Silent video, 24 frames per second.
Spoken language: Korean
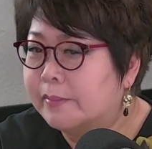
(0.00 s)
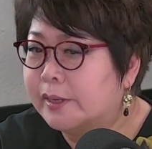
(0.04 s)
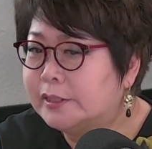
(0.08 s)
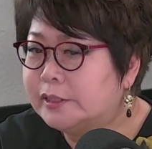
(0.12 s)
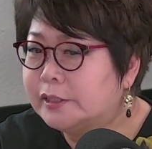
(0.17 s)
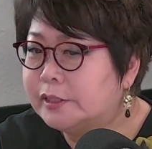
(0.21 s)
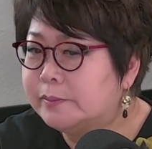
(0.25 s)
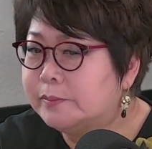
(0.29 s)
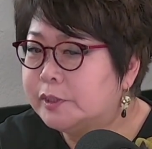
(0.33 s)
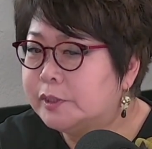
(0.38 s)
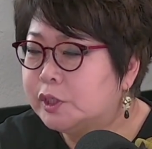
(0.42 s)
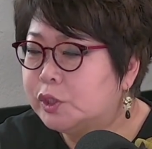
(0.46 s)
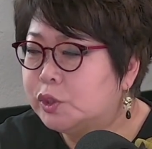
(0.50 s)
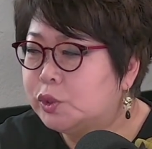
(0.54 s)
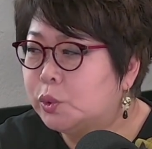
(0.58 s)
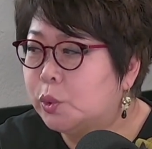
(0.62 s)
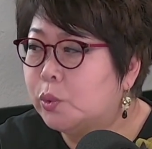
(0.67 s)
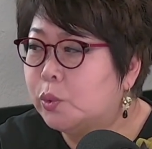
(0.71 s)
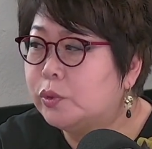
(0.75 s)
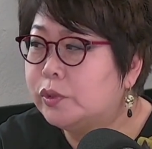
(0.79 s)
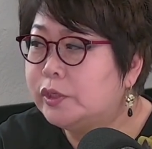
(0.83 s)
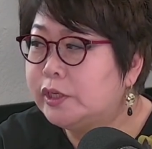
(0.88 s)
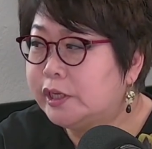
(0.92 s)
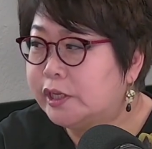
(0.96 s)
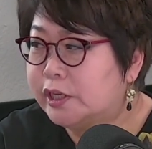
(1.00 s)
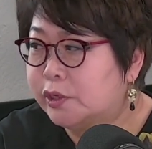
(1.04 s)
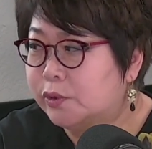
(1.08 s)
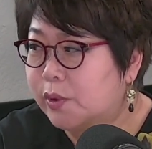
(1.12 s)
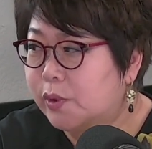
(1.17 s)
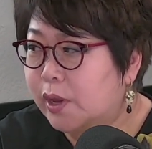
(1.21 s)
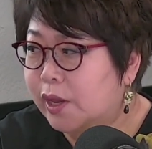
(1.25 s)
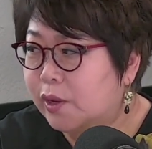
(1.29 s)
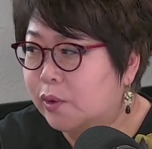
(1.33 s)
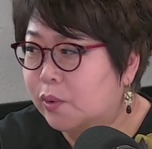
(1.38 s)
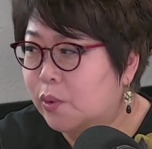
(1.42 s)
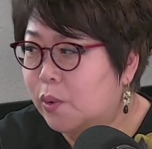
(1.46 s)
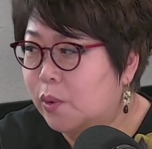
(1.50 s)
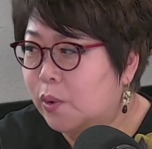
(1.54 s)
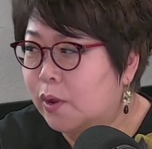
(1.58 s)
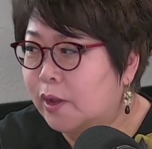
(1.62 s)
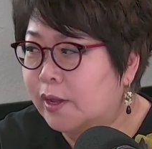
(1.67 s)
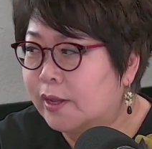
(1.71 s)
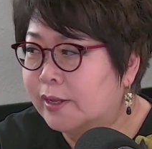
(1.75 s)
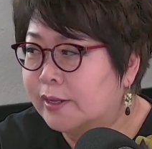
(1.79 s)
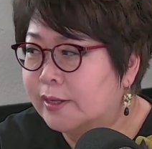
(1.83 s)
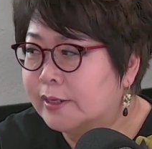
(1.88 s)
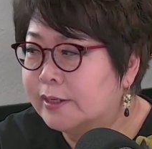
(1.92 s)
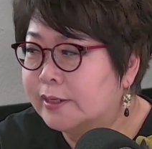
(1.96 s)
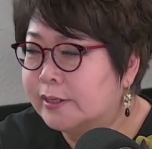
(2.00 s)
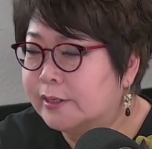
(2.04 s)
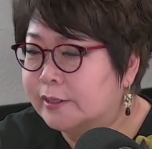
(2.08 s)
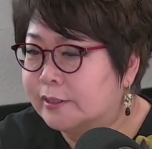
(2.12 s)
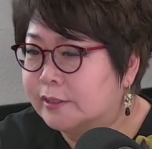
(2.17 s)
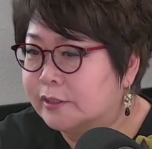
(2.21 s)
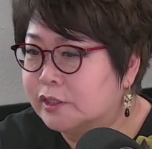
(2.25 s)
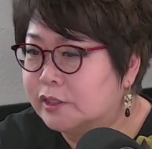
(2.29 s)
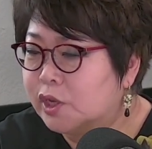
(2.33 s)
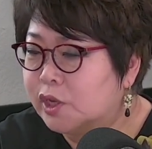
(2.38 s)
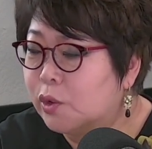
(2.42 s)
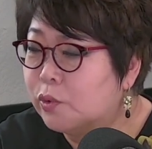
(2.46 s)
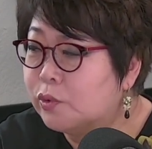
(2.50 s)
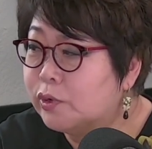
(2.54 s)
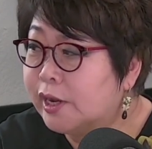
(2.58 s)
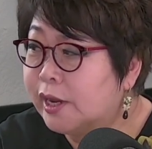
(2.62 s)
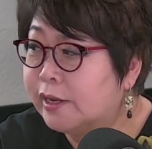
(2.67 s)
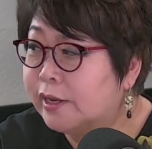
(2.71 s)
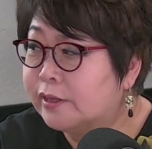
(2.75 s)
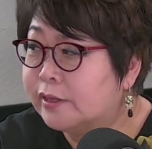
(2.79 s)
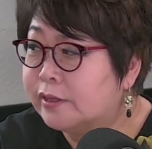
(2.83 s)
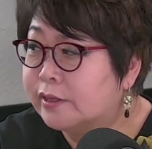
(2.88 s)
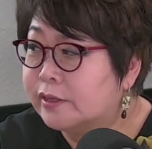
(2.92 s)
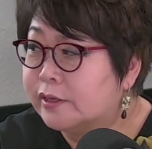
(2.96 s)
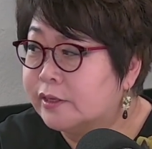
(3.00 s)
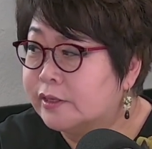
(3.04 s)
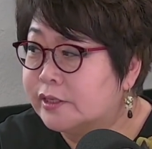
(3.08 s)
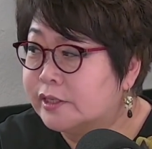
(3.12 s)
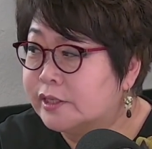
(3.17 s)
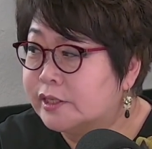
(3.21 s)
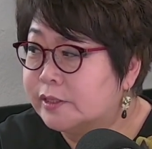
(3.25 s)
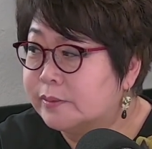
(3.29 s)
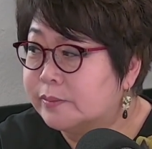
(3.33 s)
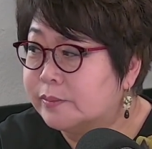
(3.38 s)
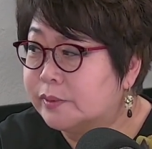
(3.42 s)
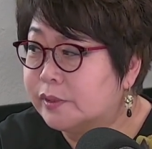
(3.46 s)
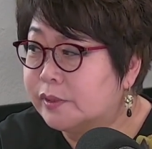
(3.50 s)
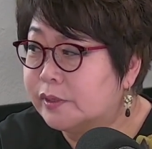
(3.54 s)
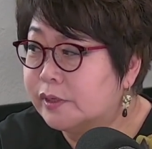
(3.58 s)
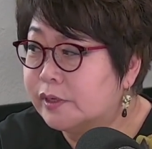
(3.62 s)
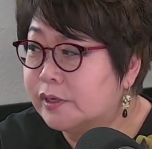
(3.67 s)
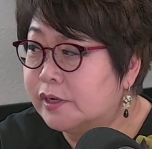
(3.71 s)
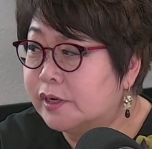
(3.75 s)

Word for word: 마침 이제 좋은 기회로 네. 어, 서울에 있는 집을